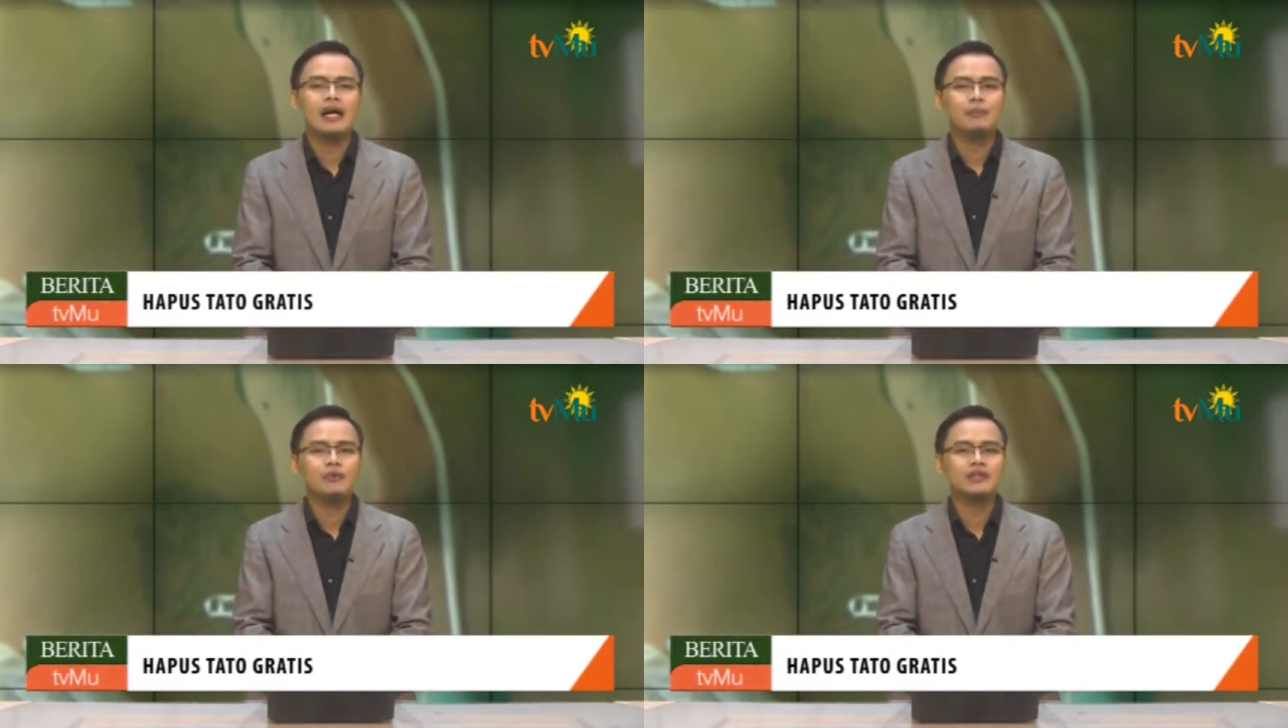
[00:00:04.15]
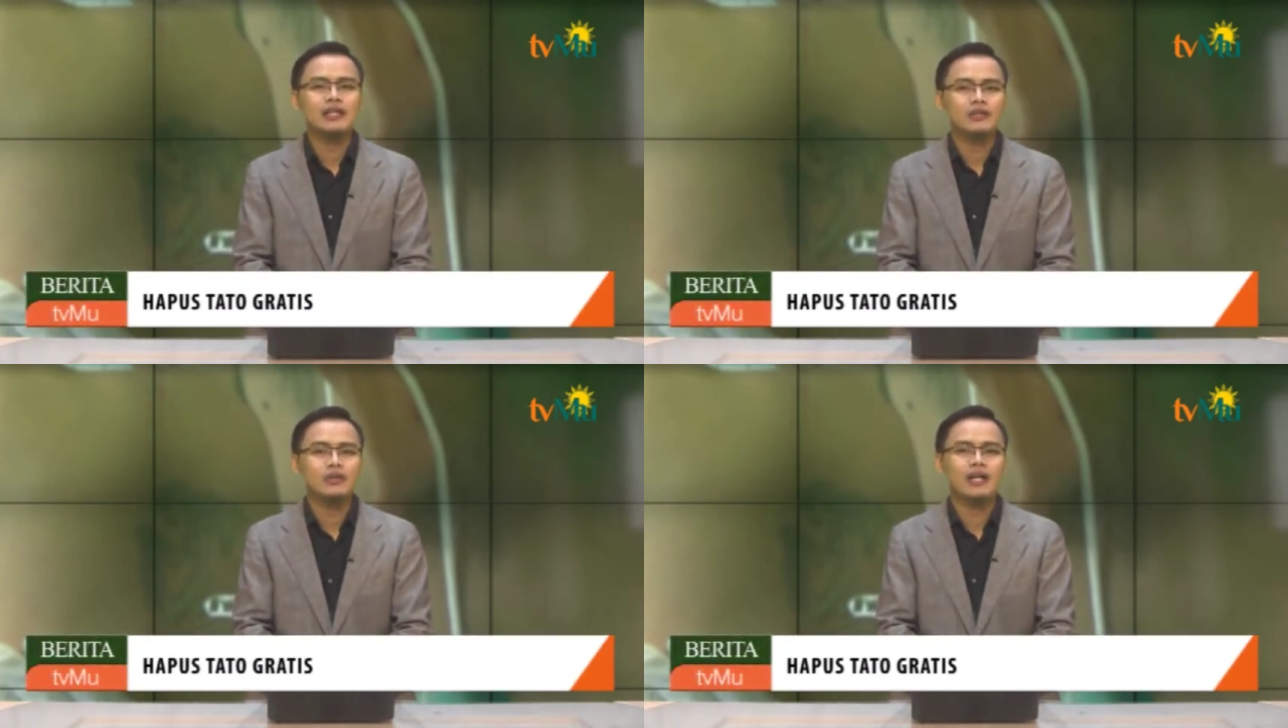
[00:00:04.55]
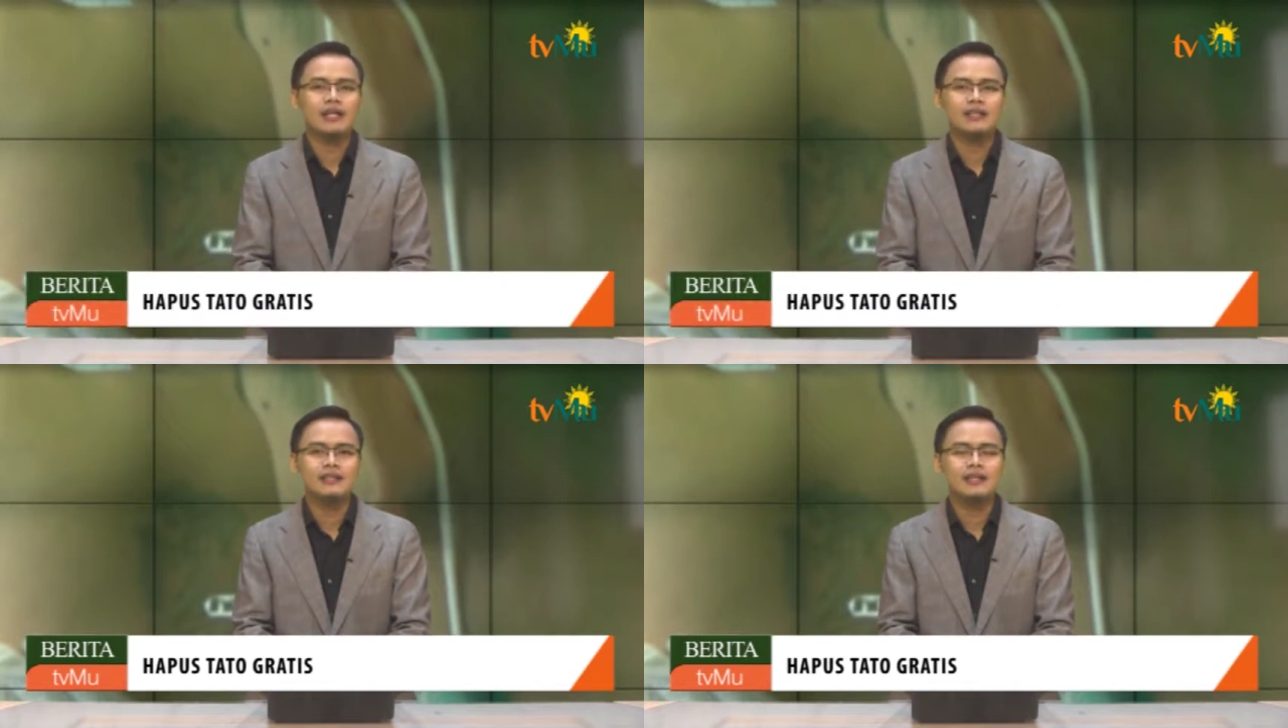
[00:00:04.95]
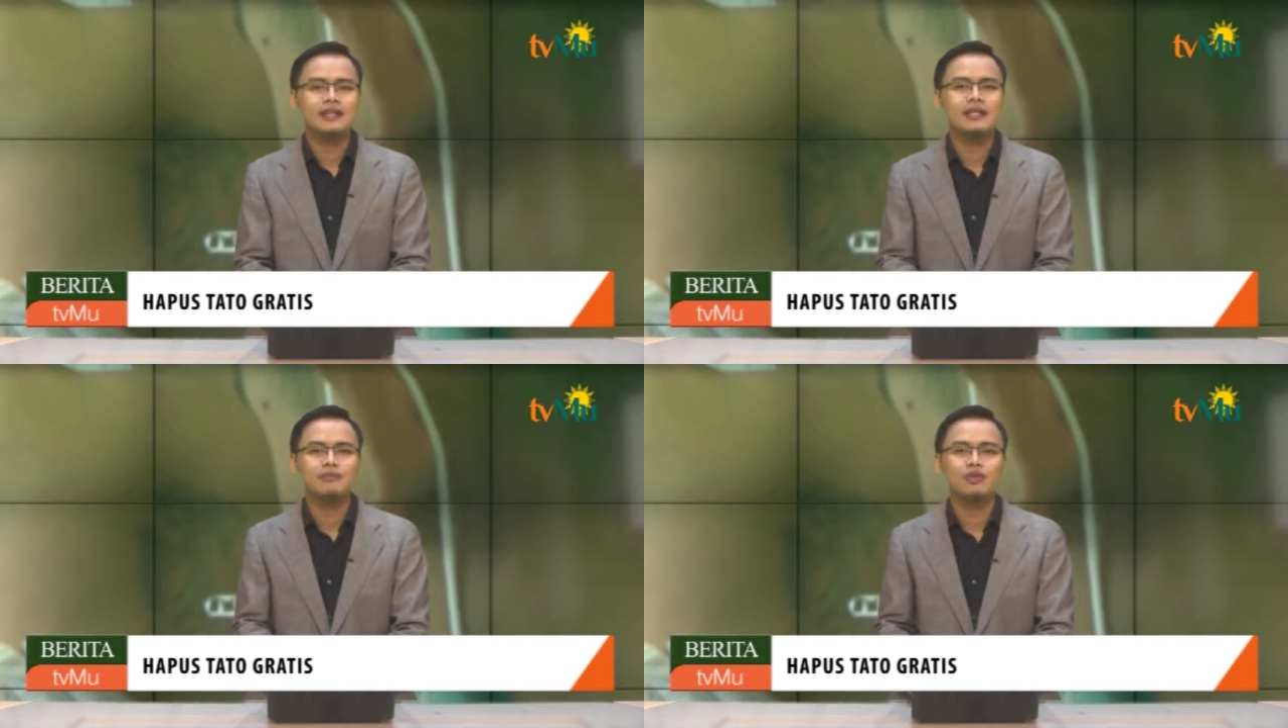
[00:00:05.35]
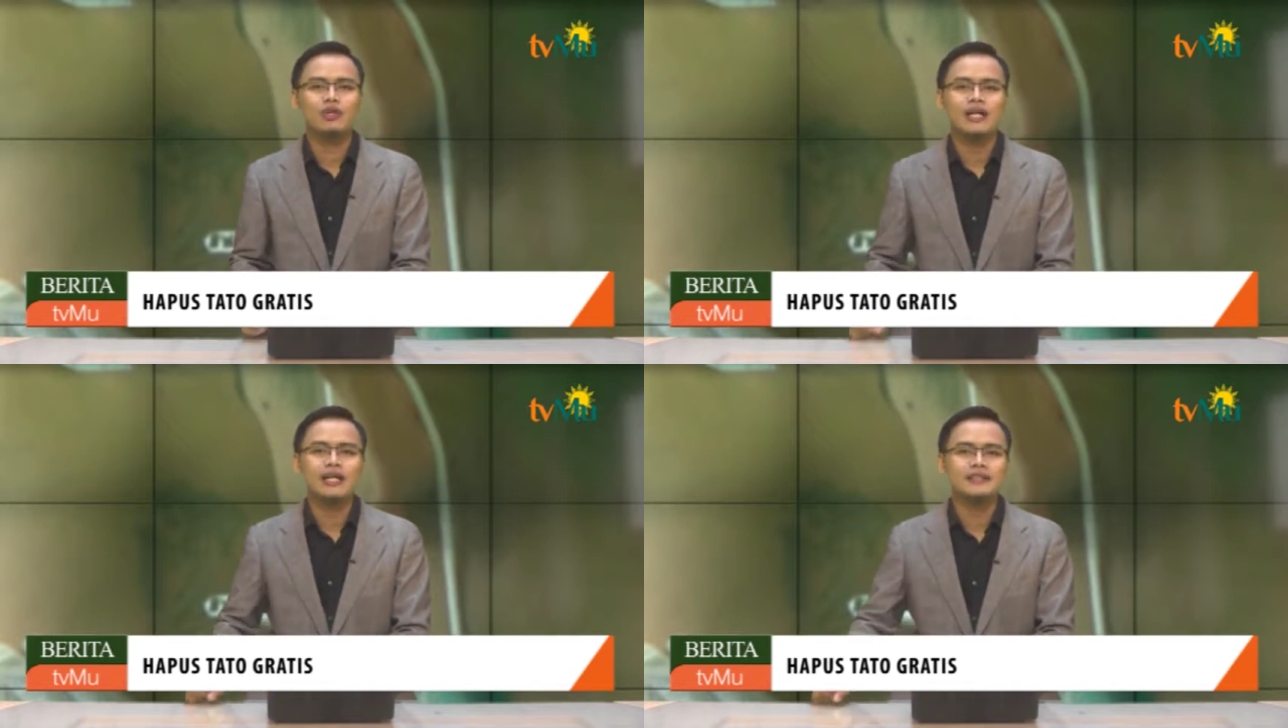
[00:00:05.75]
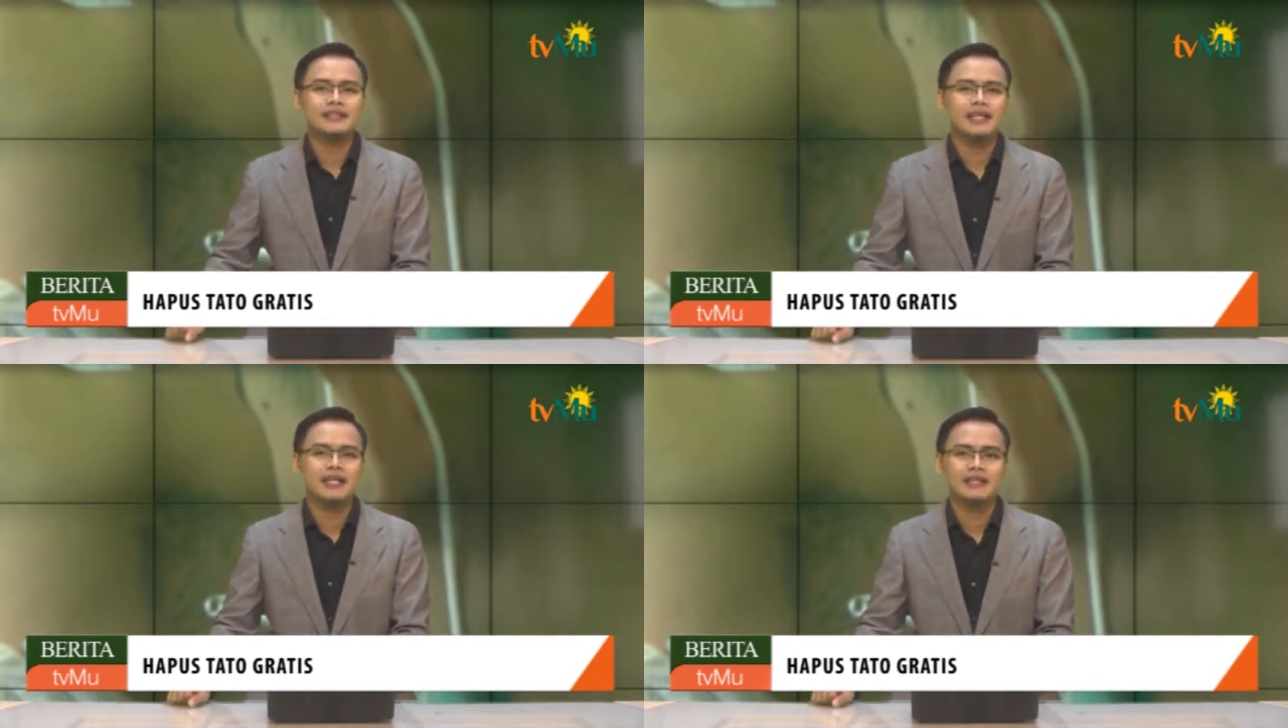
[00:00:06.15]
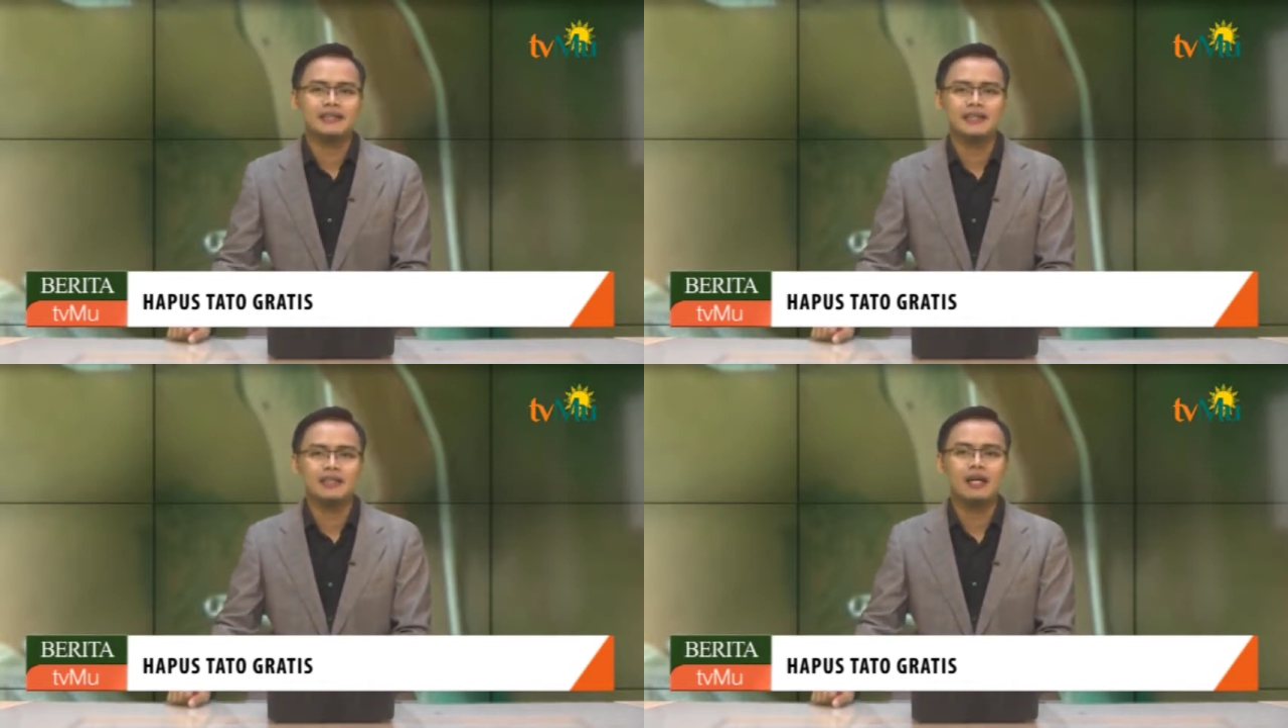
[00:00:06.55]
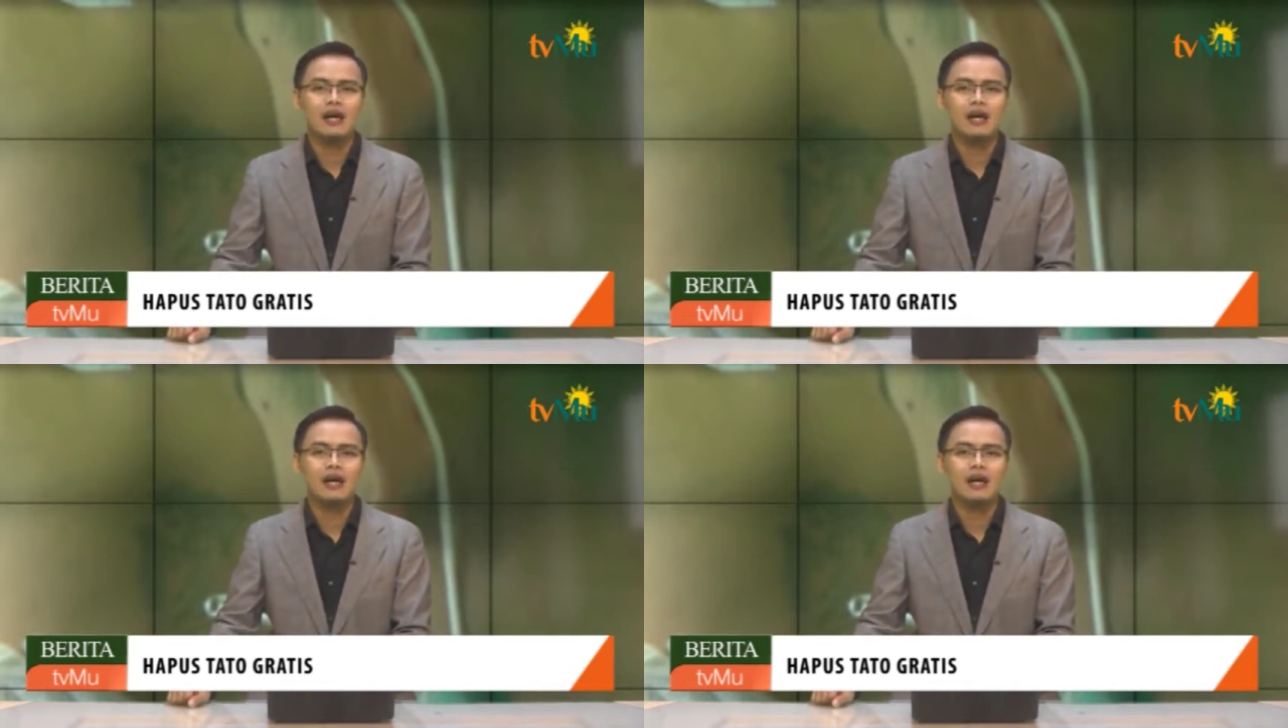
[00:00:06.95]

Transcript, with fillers: hapus tato gratis dengan menggunakan sinar laser.